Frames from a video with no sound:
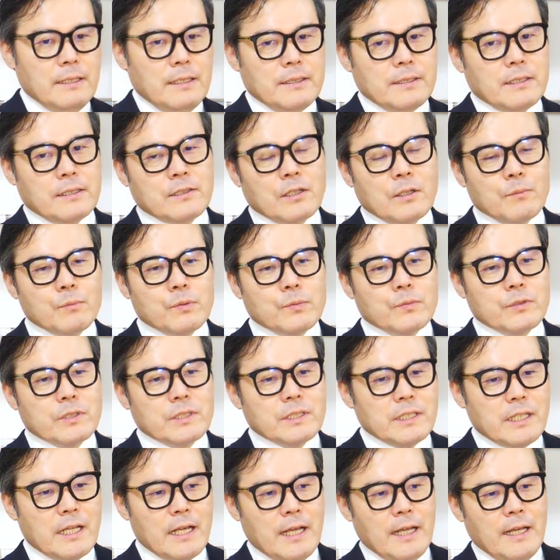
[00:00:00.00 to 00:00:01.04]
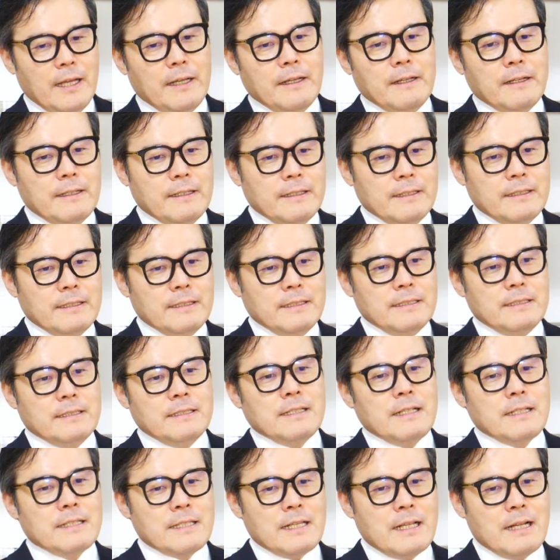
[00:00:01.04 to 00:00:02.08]
근데 그런 부분인데
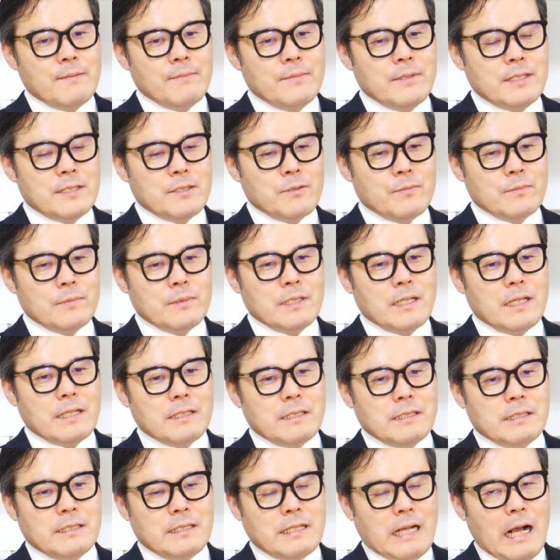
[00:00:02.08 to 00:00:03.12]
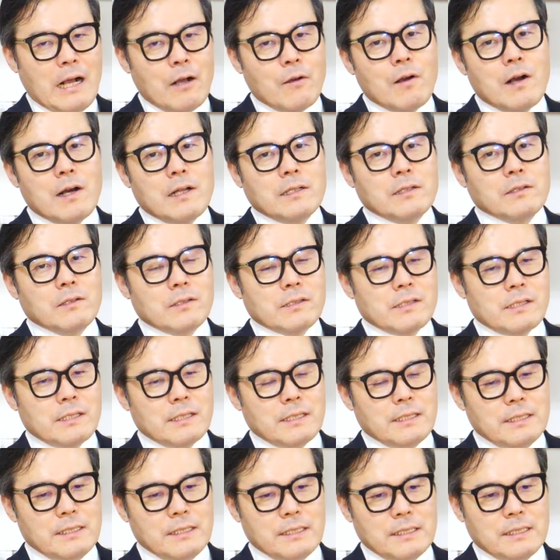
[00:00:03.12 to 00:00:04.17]
이게 사람들이 좀 이제 간과하는
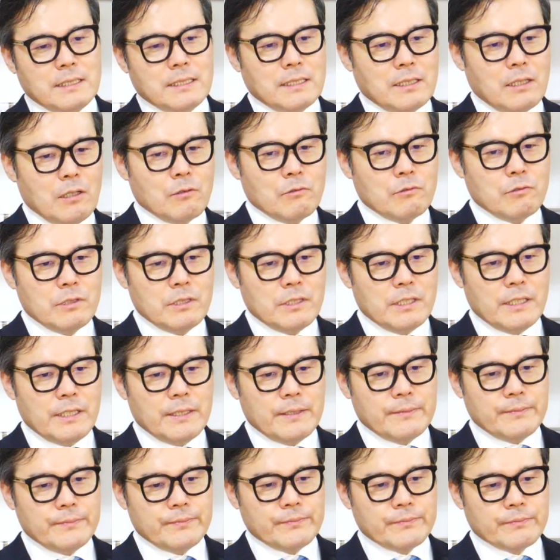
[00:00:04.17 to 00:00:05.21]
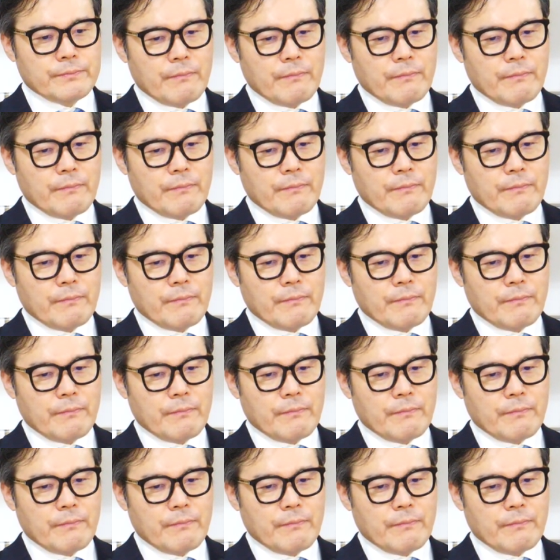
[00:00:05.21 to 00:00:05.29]
것이 결국 이제